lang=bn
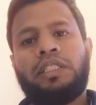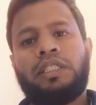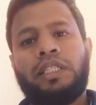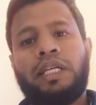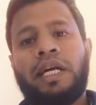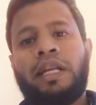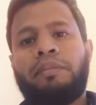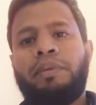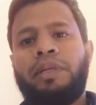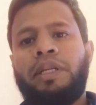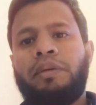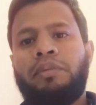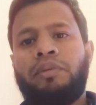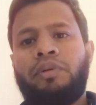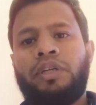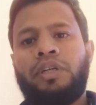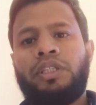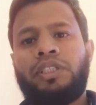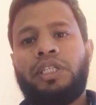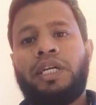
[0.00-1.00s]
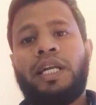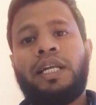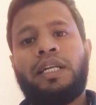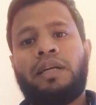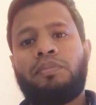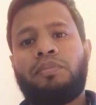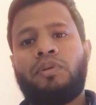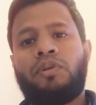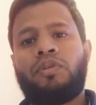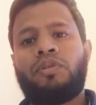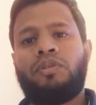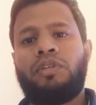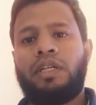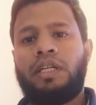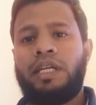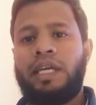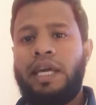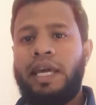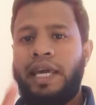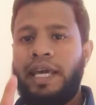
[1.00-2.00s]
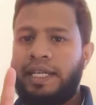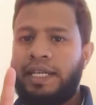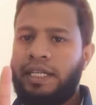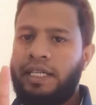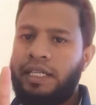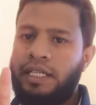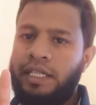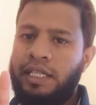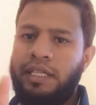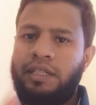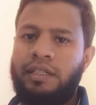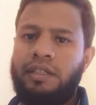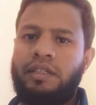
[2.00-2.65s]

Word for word: তার বিনিময়ে এসে আল্লাহর পক্ষ থেকে একটি